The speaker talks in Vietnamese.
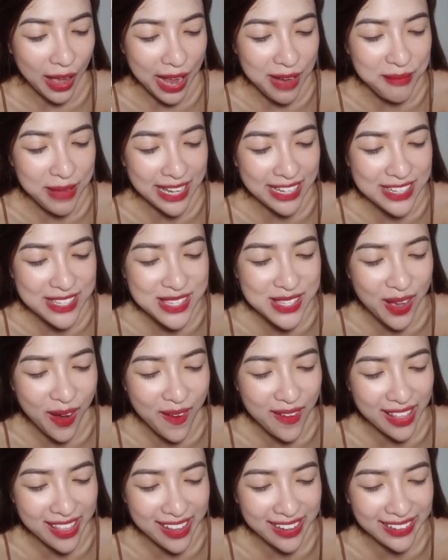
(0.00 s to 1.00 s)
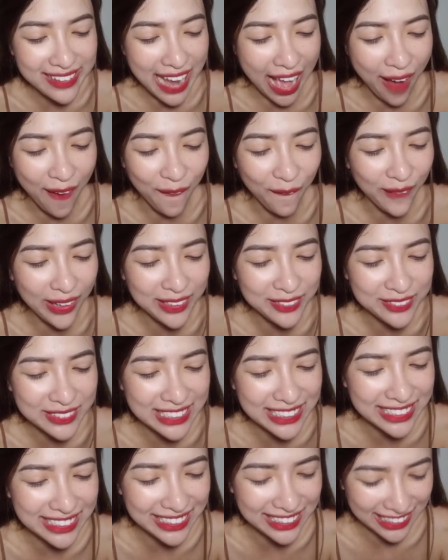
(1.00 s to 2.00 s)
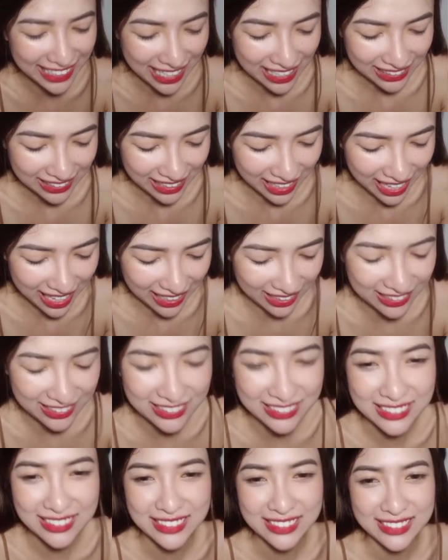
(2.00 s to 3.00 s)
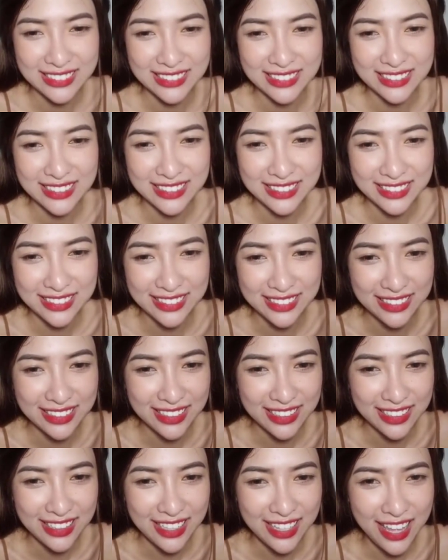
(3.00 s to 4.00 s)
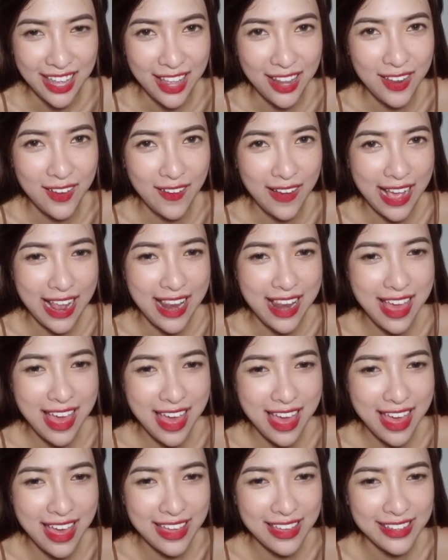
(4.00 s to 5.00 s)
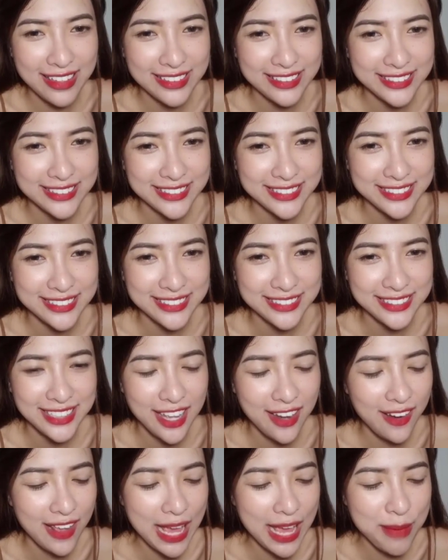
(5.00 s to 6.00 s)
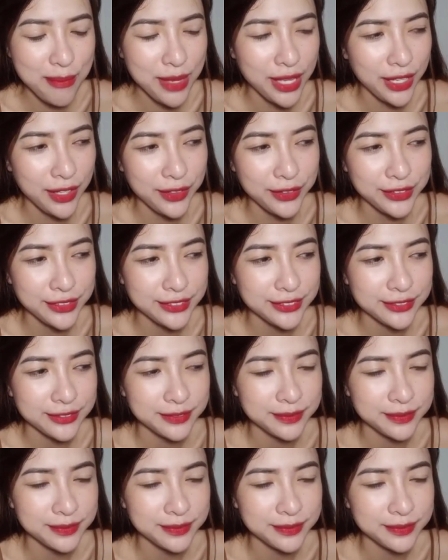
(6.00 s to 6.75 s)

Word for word: đoán mấy cái số này nhức đầu lắm Thiệt Hello Hài Lê Hello em yêu